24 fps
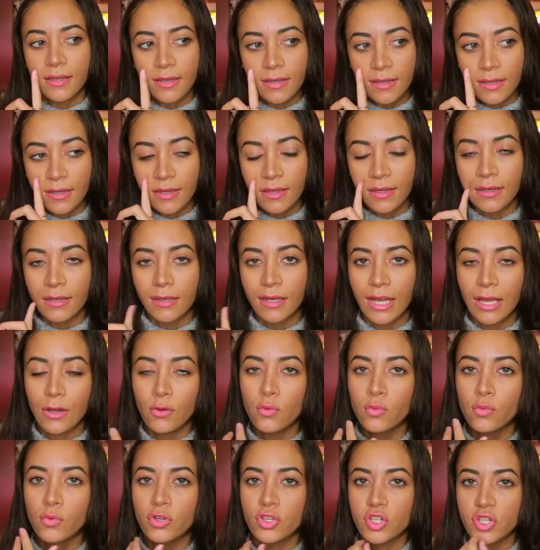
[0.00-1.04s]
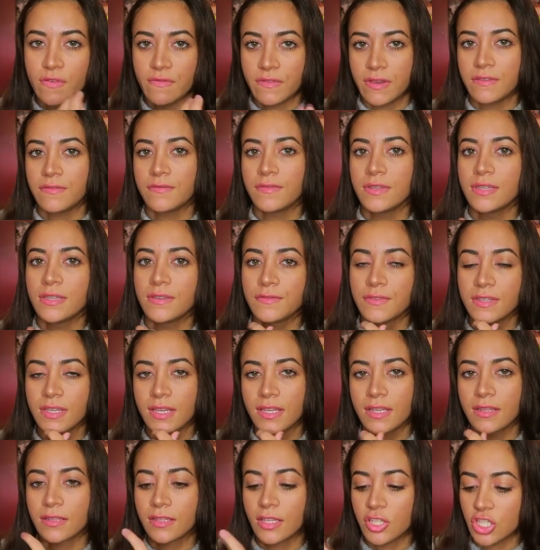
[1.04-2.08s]
آه لو شفايفي
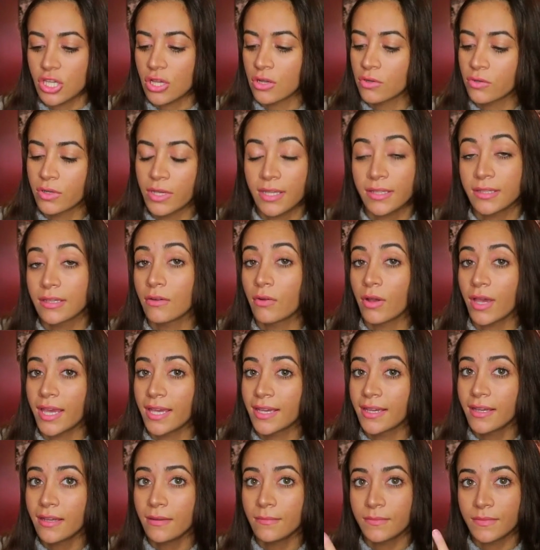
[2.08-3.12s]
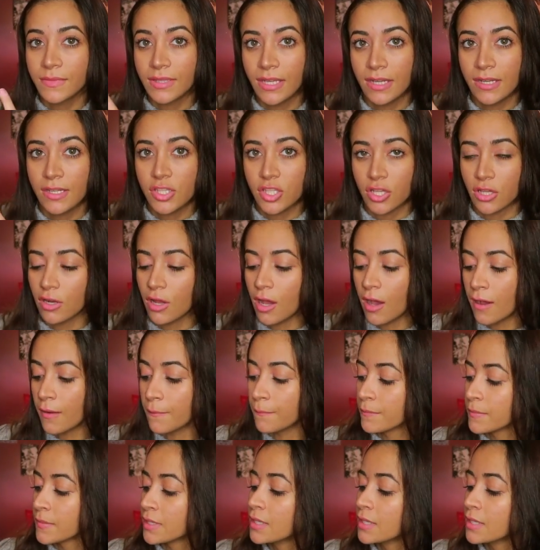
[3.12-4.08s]
فيها تشققات او حاجه ده اللي يصلحها